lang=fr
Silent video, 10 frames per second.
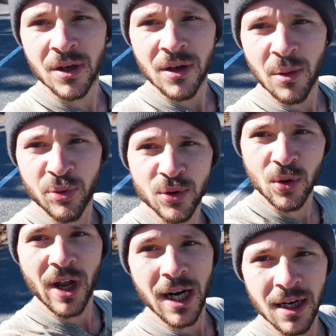Plutôt
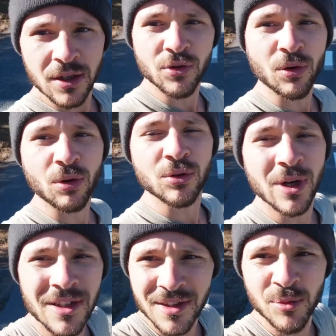là,
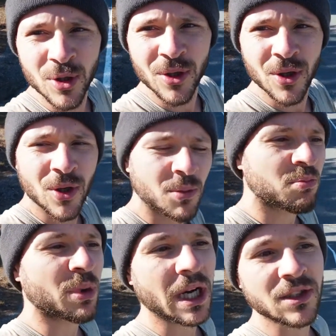mieux.
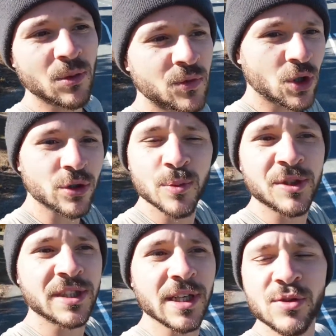Par exemple, genre de
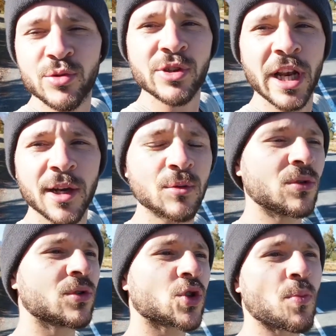petite astuces à la con,
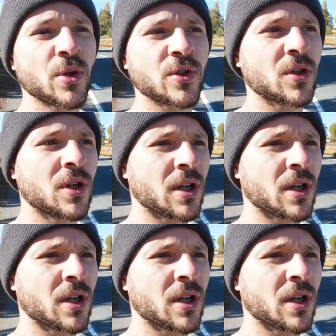je pense.